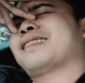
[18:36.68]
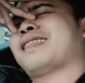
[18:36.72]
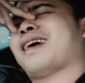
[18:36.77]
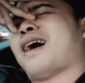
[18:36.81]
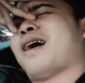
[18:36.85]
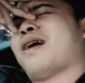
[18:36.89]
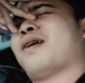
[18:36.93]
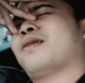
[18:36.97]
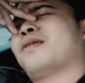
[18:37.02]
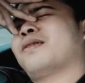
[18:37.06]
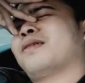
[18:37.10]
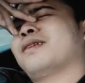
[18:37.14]

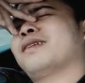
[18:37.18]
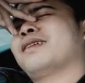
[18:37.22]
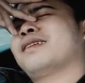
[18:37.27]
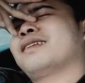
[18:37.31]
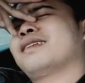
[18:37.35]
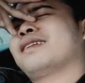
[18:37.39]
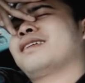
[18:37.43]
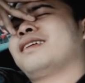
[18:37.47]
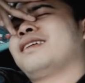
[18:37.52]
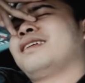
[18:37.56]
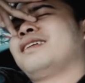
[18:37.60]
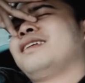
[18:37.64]
Low
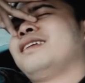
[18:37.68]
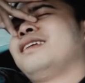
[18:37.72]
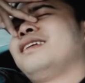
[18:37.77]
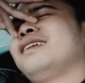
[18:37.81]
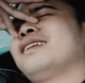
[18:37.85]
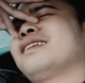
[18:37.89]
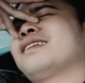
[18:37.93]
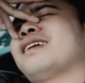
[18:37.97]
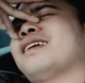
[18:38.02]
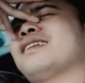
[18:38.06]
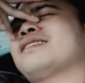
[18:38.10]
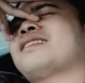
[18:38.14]

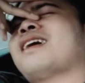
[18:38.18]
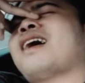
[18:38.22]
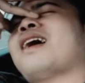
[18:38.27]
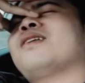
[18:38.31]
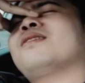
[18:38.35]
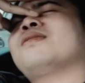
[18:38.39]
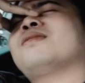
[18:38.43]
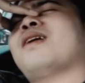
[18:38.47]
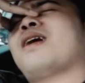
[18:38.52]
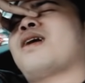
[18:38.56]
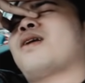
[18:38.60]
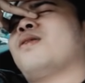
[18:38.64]
Gak
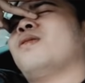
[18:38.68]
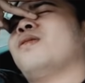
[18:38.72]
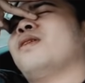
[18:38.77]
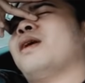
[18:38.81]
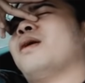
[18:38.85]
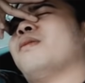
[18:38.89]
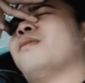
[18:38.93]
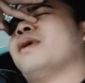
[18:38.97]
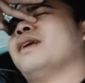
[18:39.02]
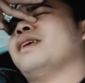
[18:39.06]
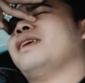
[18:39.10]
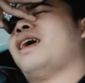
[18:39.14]
tahu aku
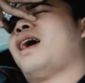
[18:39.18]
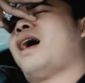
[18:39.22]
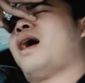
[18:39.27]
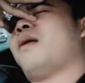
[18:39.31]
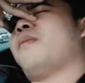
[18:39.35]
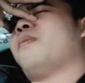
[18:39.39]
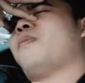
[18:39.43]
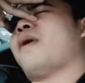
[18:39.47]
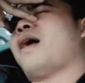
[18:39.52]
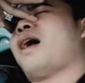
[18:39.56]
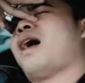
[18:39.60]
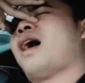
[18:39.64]
namanya
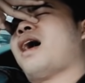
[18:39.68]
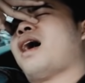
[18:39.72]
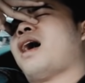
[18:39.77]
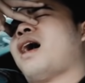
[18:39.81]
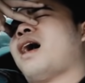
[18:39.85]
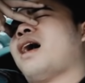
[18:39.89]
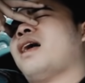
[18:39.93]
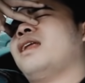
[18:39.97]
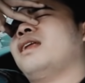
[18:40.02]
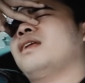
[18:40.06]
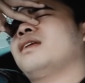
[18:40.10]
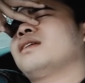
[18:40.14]

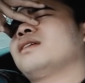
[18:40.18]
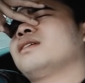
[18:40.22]
apaan.